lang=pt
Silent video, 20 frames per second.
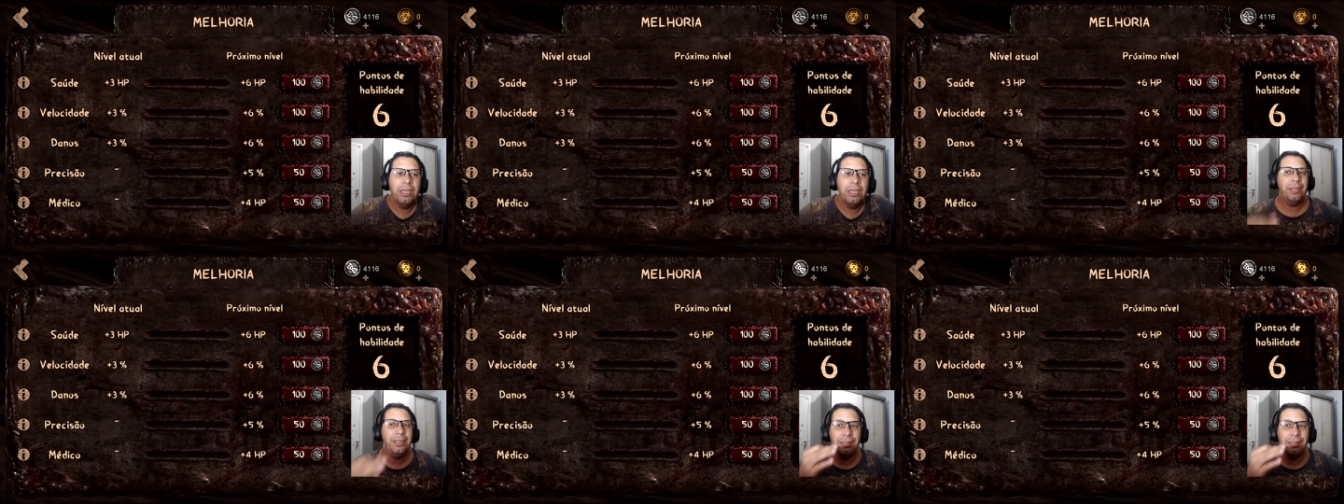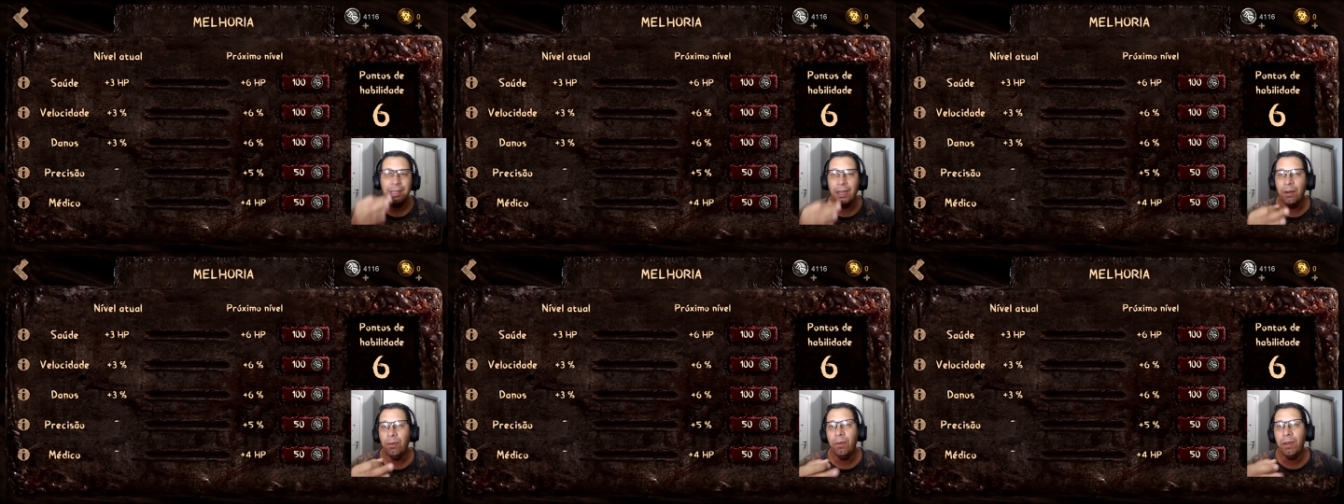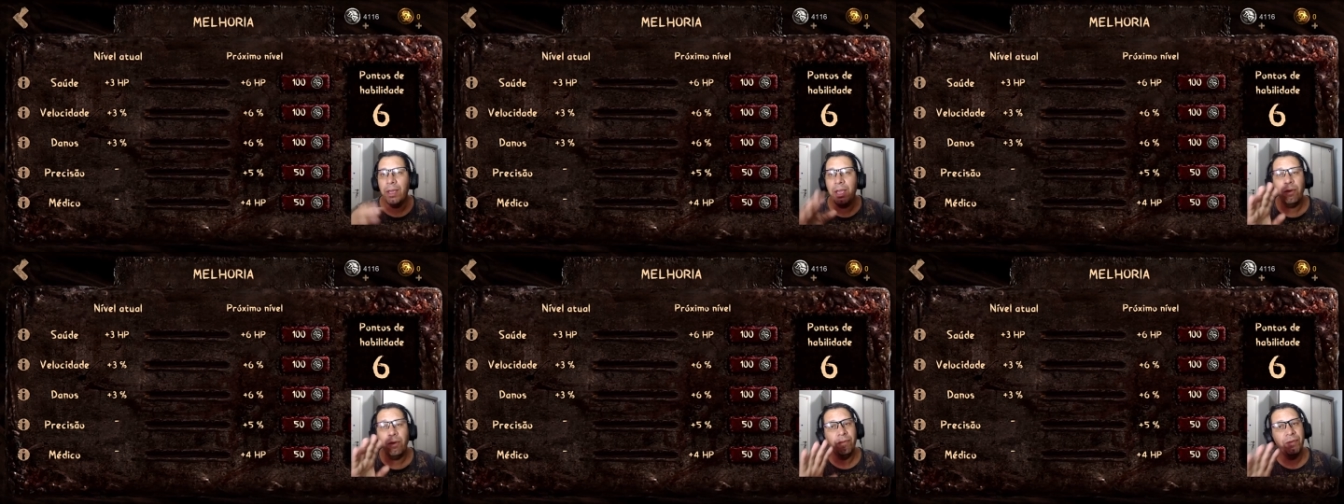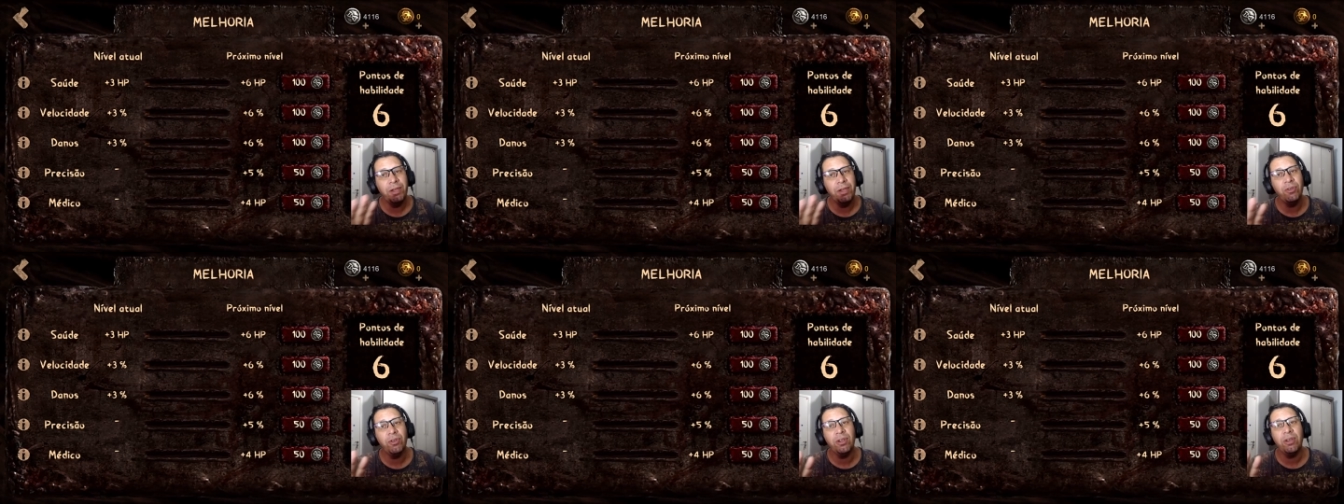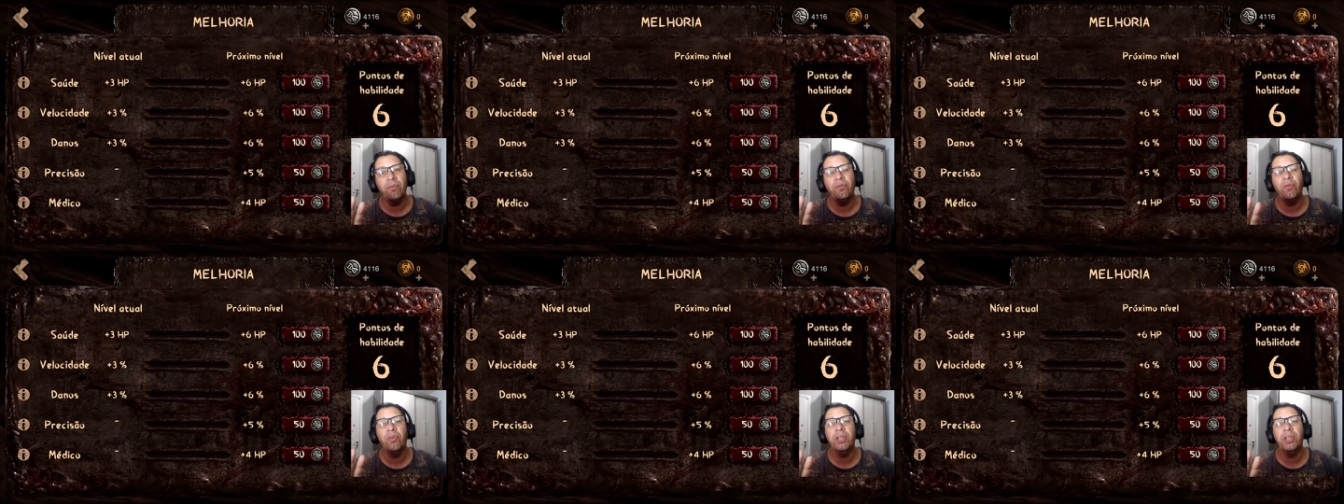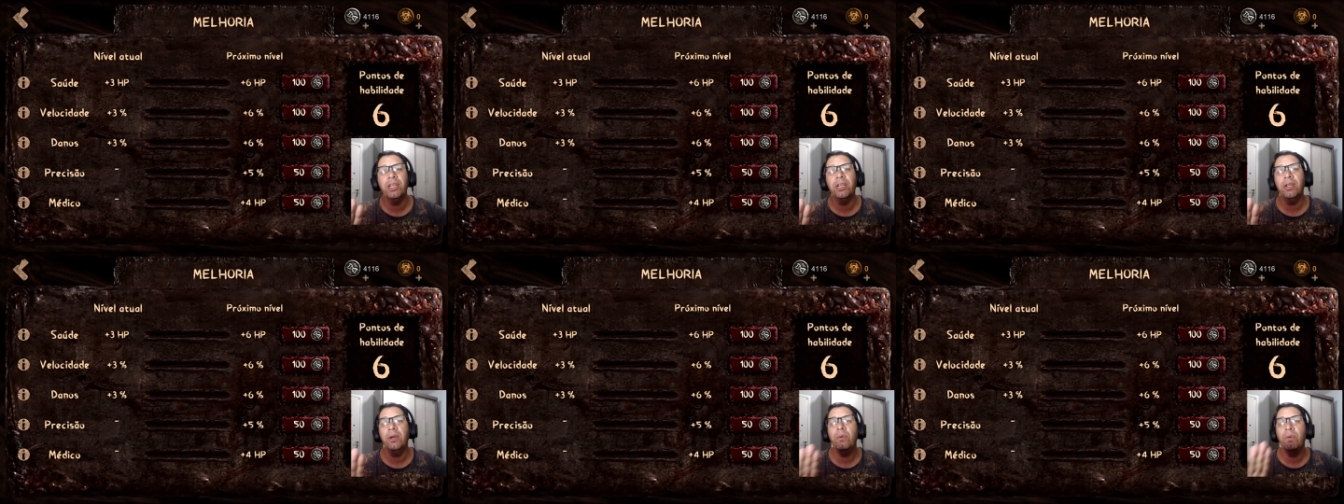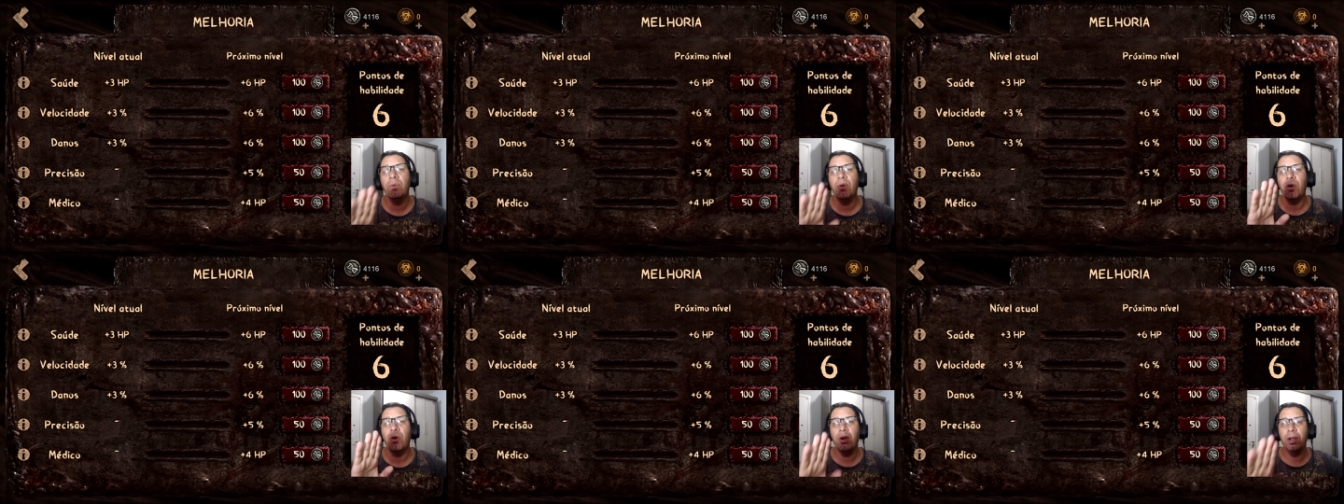Então eu vejo que a Euforia
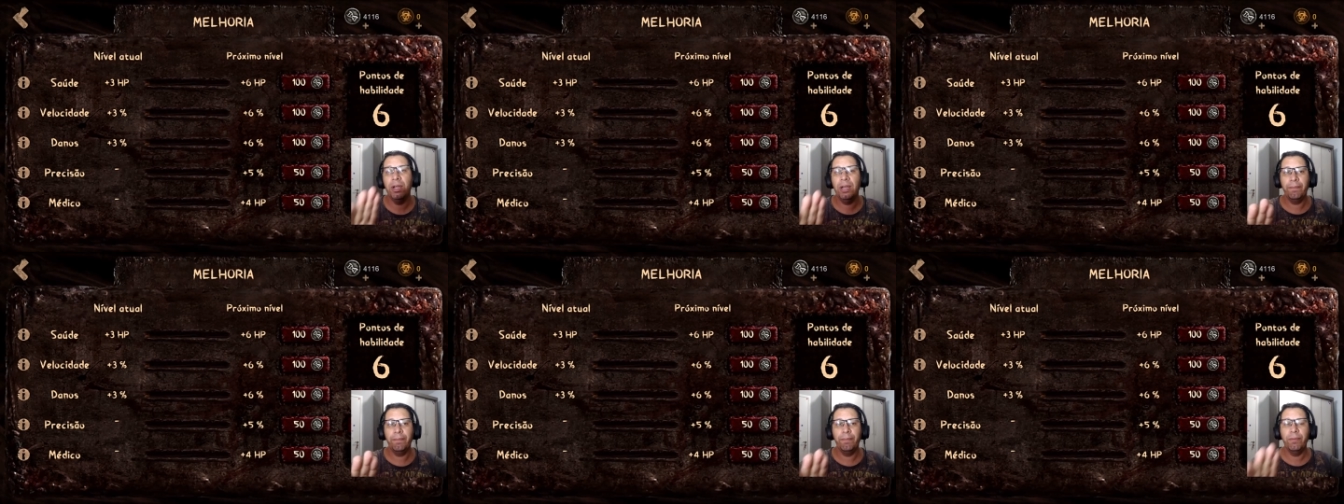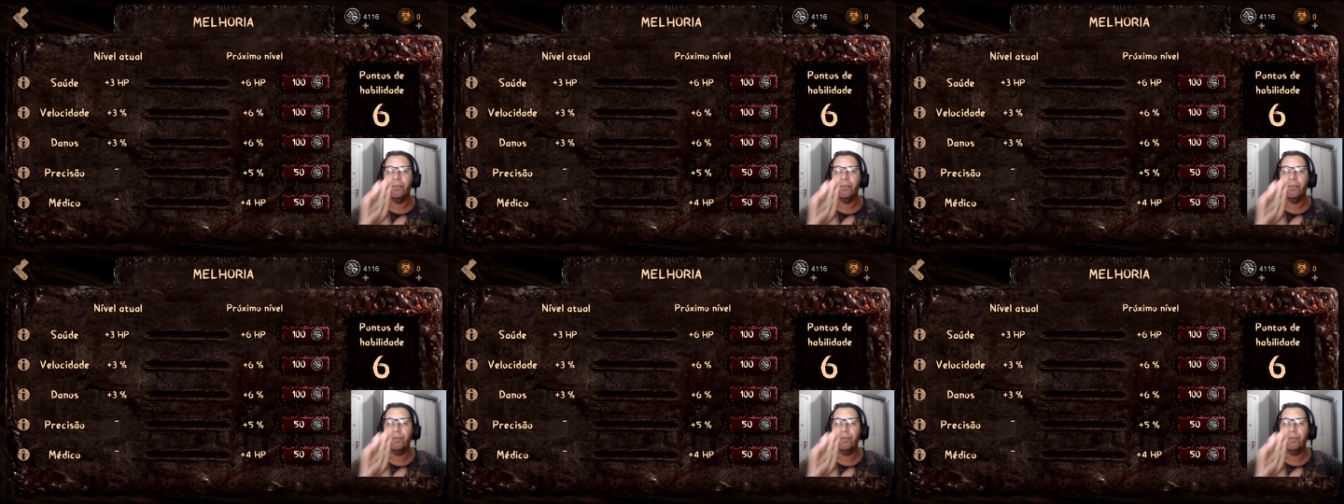não olha